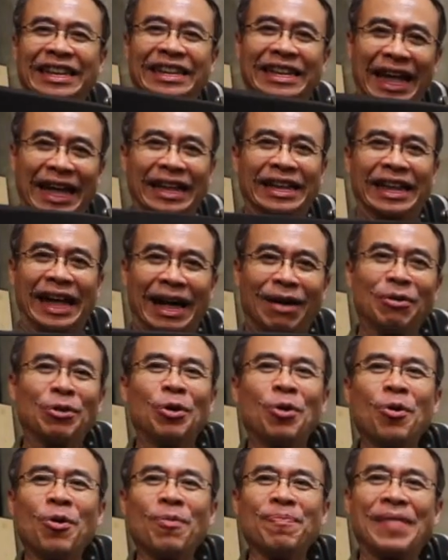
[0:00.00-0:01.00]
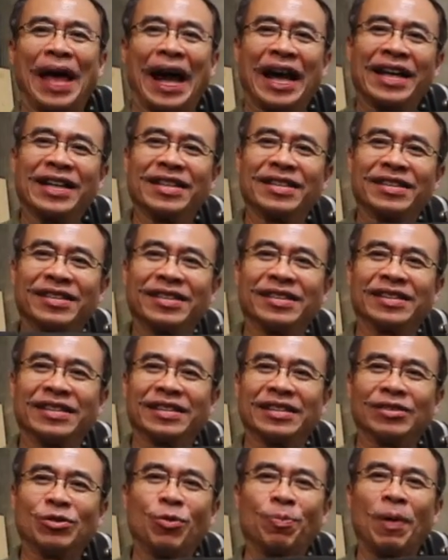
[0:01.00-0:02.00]
เด็ดเข้ารูปนะ
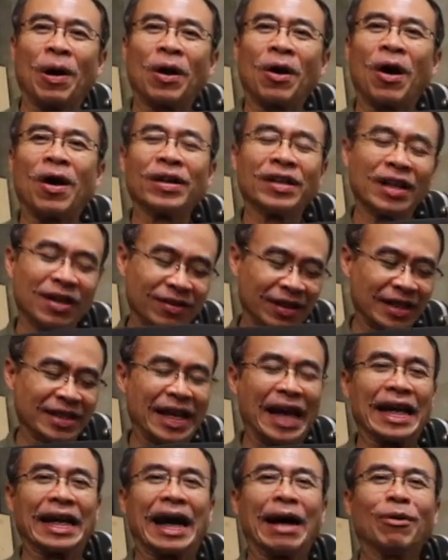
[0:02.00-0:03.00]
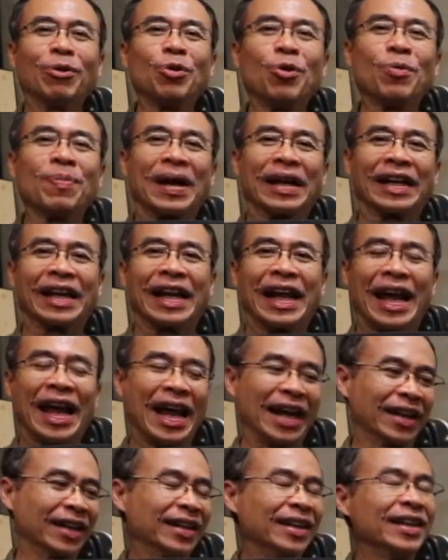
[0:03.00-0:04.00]
อุปกรณ์ที่เราจะใส่เข้ารูปกันกระแท
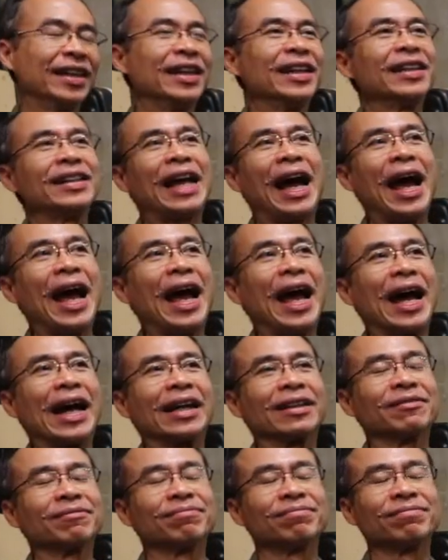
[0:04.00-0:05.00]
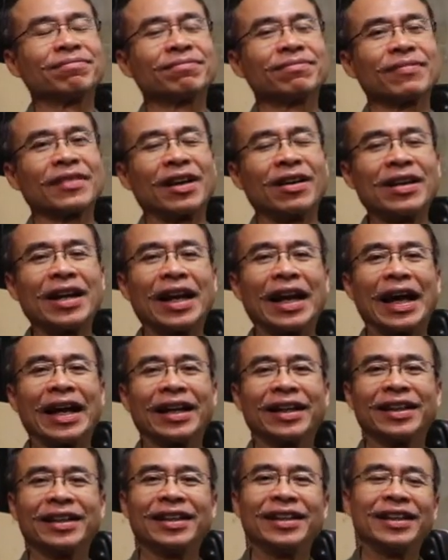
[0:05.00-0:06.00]
ก ถ้าเขาเรียกอะไร
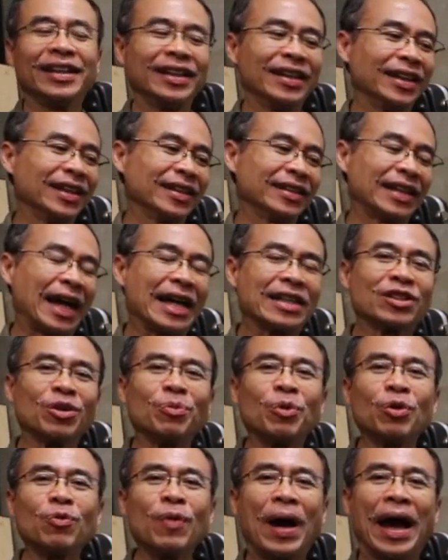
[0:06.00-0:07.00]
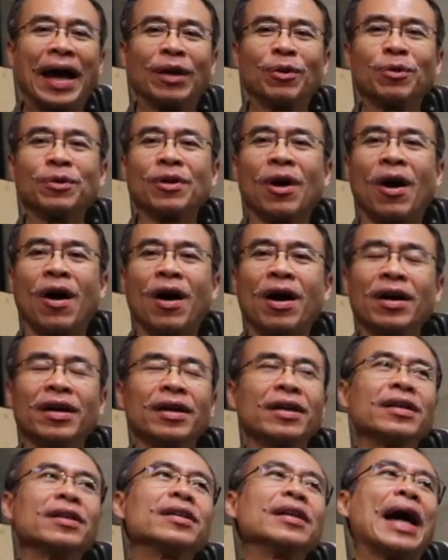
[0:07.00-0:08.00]
ถ้าสมมุติว่าลุงหนอ
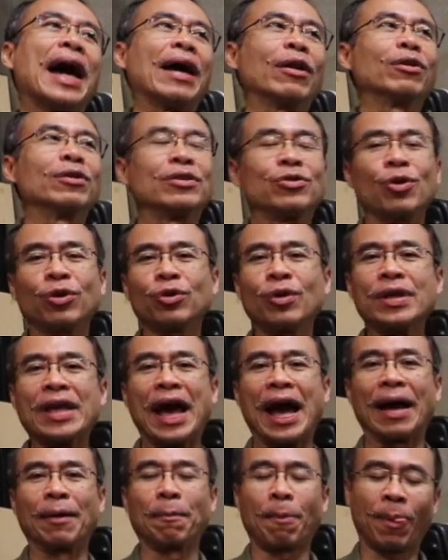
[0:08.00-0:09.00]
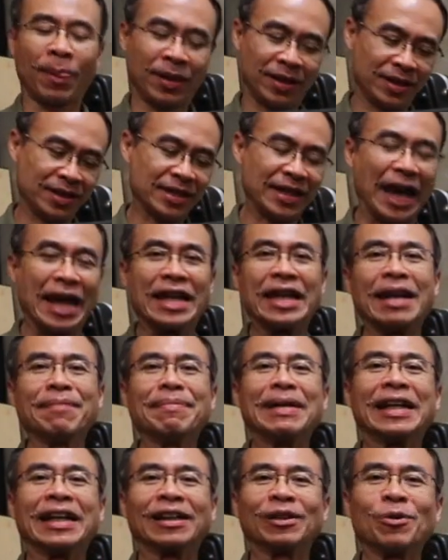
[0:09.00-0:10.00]
อ่ะยกตัวอย่างใส่เลน
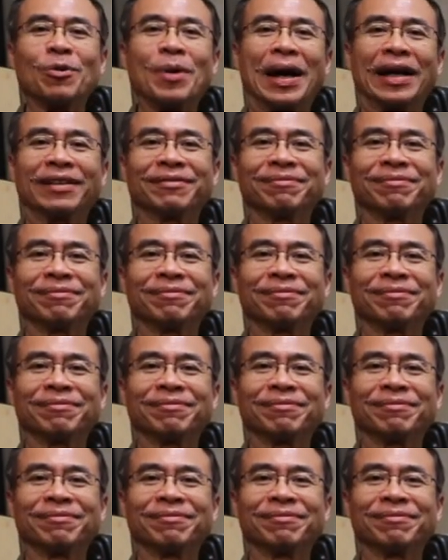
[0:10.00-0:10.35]
ไปหนึ่งตัว